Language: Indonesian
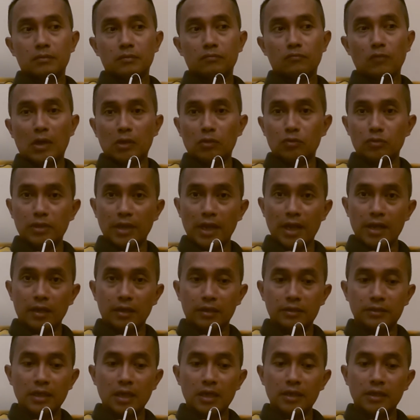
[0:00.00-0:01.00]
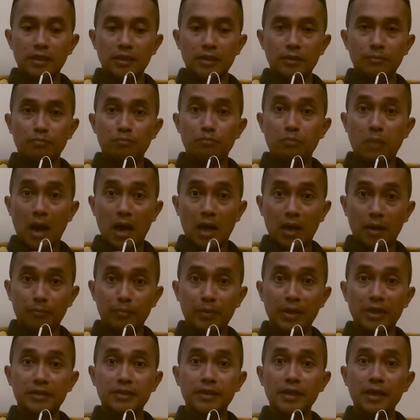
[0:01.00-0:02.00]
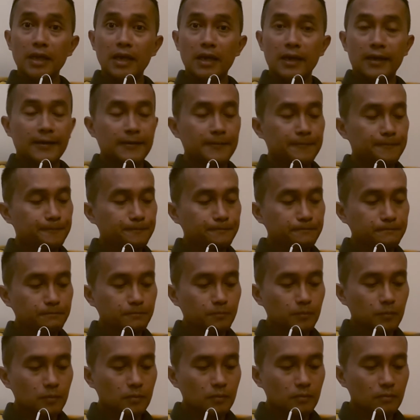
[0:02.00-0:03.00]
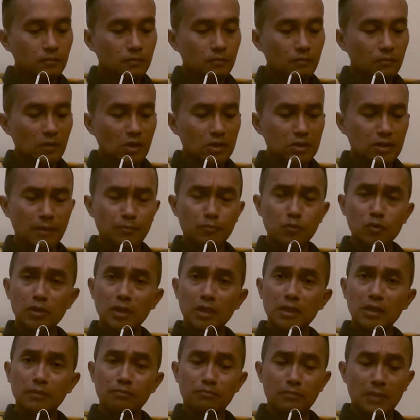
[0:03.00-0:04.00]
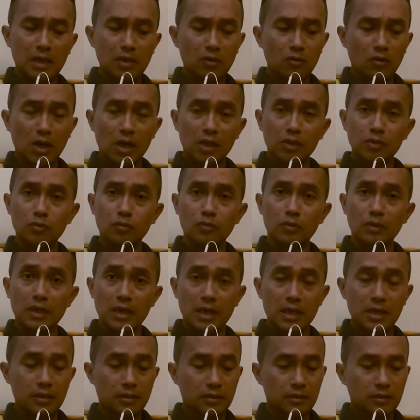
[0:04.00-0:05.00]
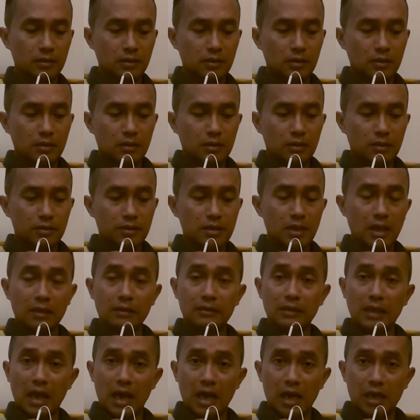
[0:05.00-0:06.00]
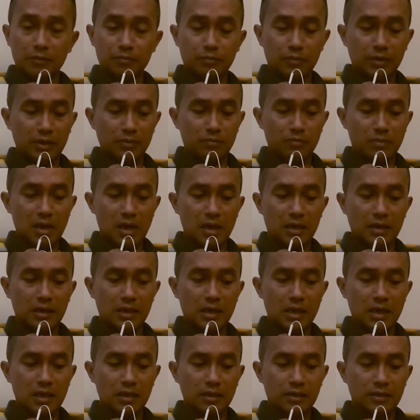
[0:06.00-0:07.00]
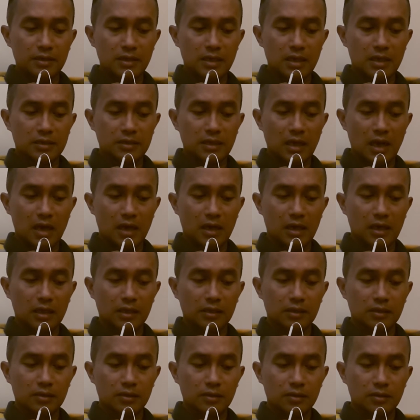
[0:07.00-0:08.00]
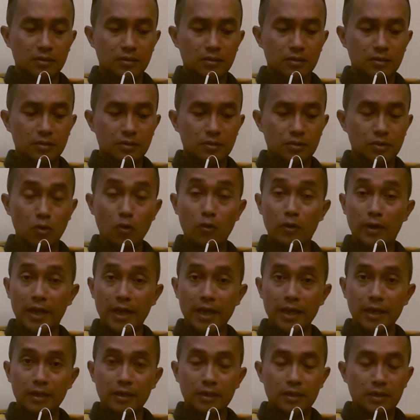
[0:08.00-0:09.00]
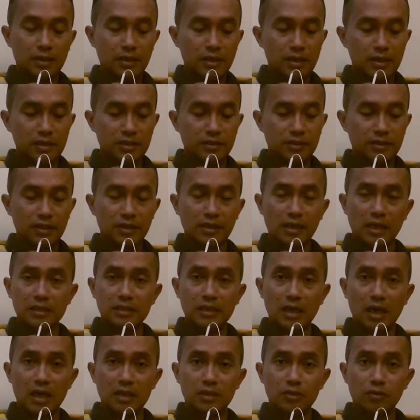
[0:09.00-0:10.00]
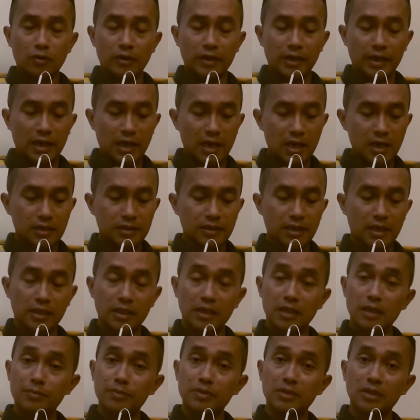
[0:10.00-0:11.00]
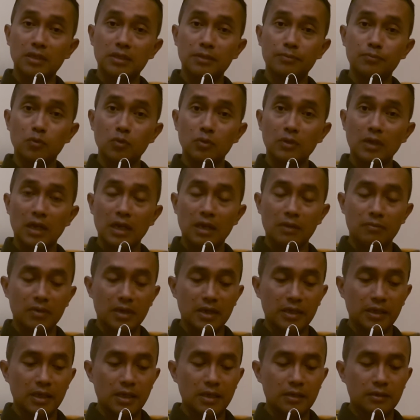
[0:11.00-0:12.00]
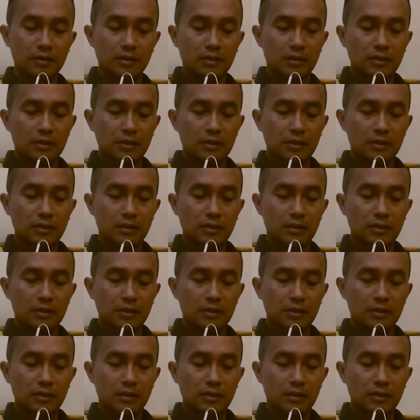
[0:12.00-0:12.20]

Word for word: waktu saya kerja di Bank BCA, saya punya teman orang Sunda dia taat beribadah, dia sangat soleh, istrinya sangat solehah, saya tidak bisa sebutkan namanya.